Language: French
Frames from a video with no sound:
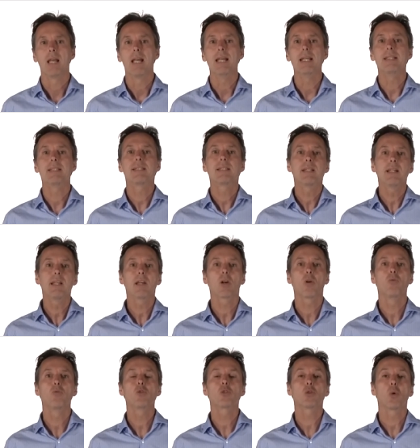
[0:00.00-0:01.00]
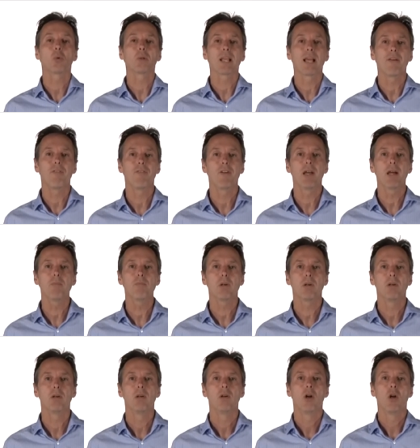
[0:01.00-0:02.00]
et si les revenus sont très faibles,
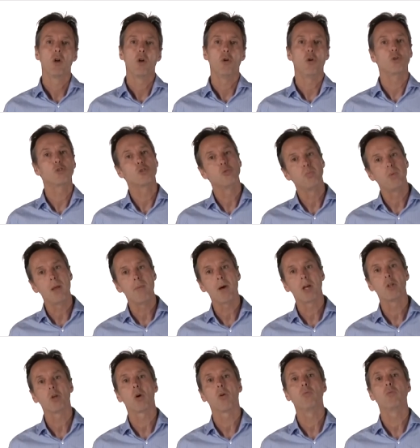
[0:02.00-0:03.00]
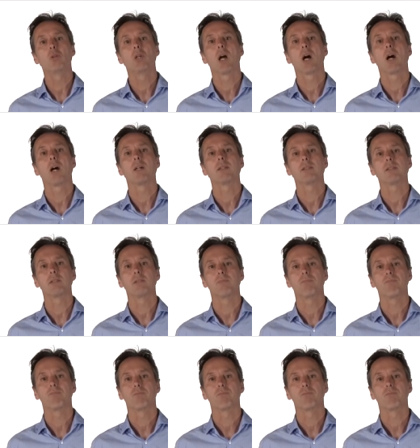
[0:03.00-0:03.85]
le supplément de revenu garanti.